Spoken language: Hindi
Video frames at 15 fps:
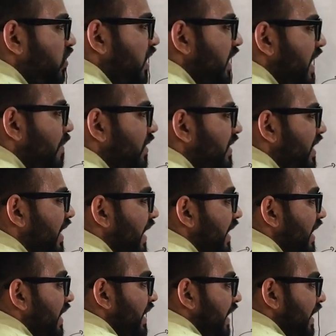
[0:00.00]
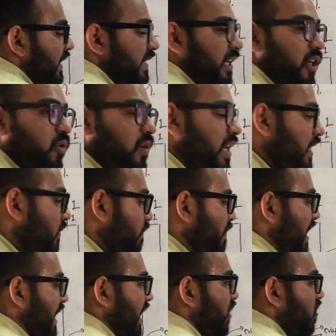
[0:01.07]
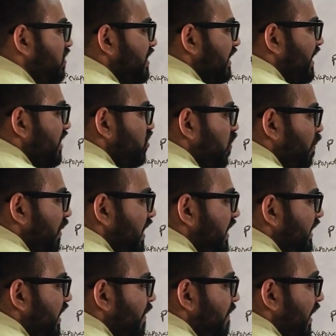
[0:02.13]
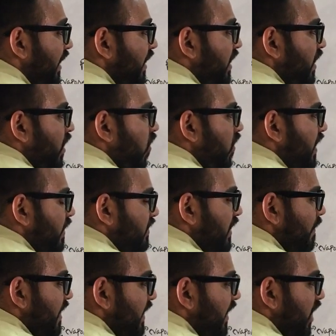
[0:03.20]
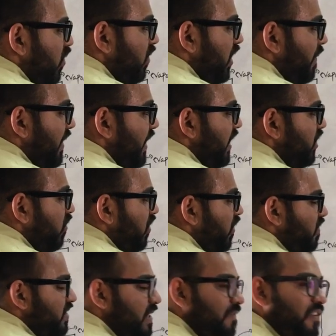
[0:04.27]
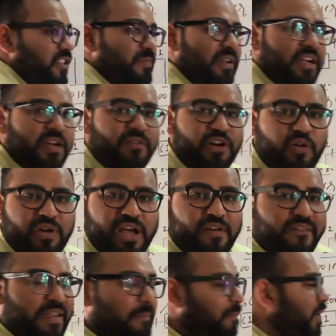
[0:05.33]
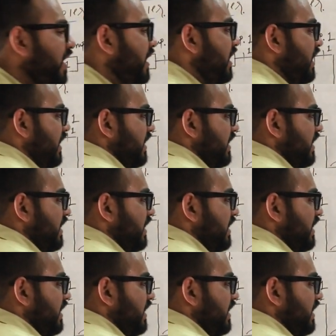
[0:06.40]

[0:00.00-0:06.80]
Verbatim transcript: टू थ्री क्या बता रहा है इंटरकूलिंग पहले कौन सा था सुपर हीटेड में और जब इंटरकूलर में गया तो कौन से फेस में कन्वर्ट हो गया वेपर